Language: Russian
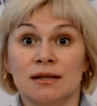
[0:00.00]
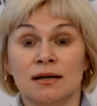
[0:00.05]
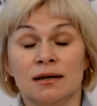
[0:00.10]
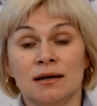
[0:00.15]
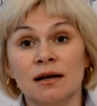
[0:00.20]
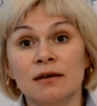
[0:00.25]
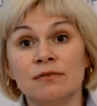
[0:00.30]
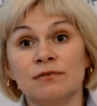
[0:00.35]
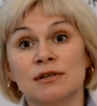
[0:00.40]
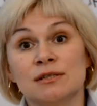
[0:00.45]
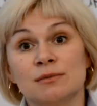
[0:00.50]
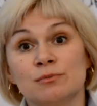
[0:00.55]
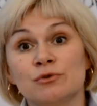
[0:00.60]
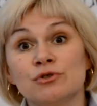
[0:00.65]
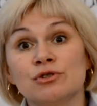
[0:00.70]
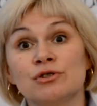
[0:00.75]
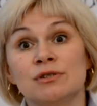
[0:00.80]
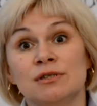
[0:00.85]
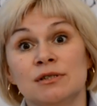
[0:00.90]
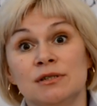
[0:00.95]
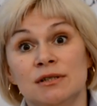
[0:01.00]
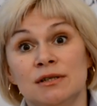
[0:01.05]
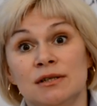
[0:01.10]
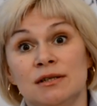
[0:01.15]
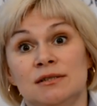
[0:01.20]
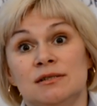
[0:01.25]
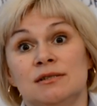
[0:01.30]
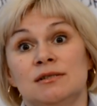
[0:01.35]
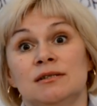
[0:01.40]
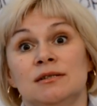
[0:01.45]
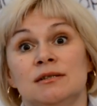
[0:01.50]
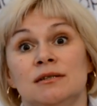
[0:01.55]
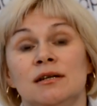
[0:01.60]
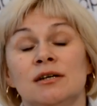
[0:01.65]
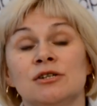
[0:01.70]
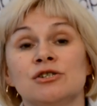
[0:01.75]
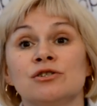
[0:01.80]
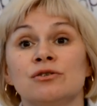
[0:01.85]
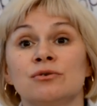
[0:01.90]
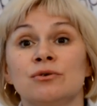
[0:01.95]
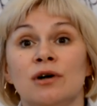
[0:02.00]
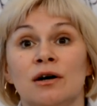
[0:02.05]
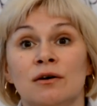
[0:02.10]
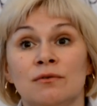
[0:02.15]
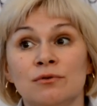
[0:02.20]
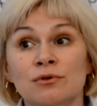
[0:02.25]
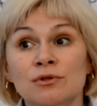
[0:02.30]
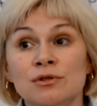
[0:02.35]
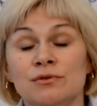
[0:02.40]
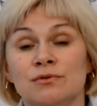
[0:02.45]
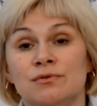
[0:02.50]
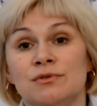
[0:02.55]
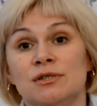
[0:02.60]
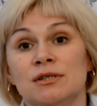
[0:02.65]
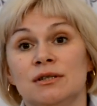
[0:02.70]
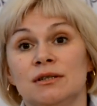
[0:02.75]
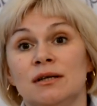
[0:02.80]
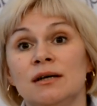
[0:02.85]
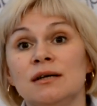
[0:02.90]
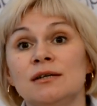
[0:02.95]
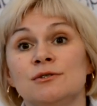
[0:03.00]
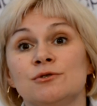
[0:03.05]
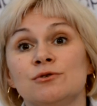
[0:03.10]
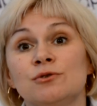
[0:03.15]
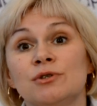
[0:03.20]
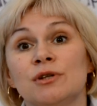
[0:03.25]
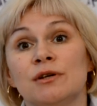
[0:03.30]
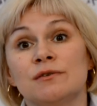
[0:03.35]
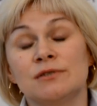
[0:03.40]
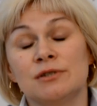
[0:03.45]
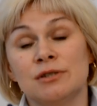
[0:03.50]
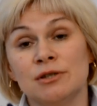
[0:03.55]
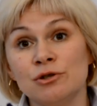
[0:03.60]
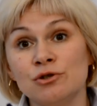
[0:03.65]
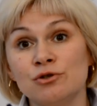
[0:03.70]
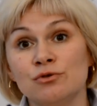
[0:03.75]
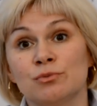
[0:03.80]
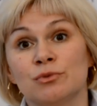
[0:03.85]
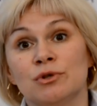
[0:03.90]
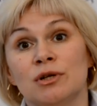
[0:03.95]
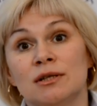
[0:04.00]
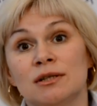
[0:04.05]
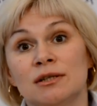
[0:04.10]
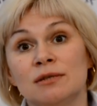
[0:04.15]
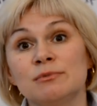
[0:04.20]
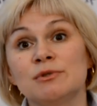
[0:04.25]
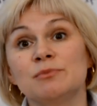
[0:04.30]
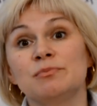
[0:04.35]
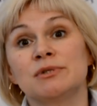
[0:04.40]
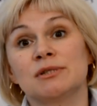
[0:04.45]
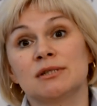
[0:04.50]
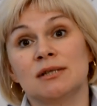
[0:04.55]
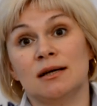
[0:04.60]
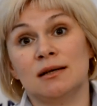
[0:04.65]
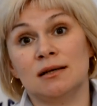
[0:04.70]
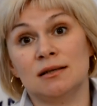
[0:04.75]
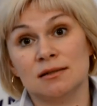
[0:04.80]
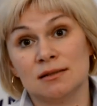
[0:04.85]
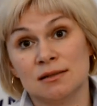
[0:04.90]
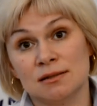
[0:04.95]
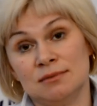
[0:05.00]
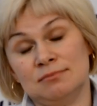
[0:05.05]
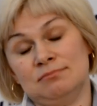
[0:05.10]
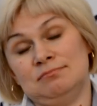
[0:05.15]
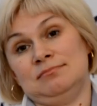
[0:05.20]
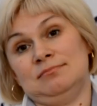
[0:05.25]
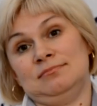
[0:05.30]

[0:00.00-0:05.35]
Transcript: Такая возможность есть. Наше руководство всегда идет навстречу молодым специалистам.